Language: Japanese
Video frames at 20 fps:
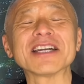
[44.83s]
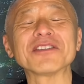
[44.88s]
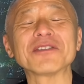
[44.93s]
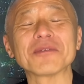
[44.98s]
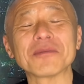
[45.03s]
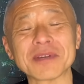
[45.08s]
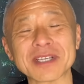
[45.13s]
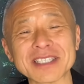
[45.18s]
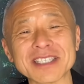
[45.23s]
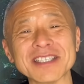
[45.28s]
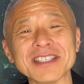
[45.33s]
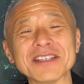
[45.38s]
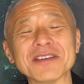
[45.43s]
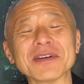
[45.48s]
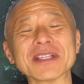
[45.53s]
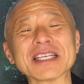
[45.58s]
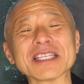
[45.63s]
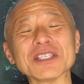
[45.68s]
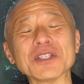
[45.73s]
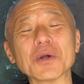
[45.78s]
だいております、
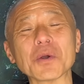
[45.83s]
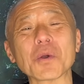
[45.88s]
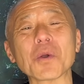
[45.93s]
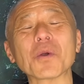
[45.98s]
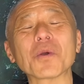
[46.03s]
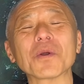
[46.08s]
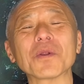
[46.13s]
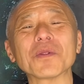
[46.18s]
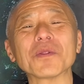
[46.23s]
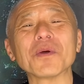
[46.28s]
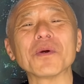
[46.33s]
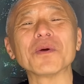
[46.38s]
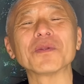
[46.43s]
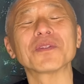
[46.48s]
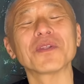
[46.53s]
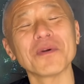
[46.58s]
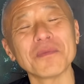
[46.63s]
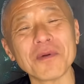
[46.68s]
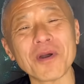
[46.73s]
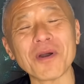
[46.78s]
私の心の
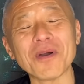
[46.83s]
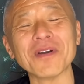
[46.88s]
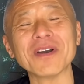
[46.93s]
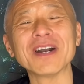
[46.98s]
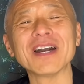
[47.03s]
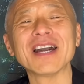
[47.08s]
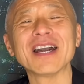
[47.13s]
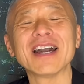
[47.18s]
友、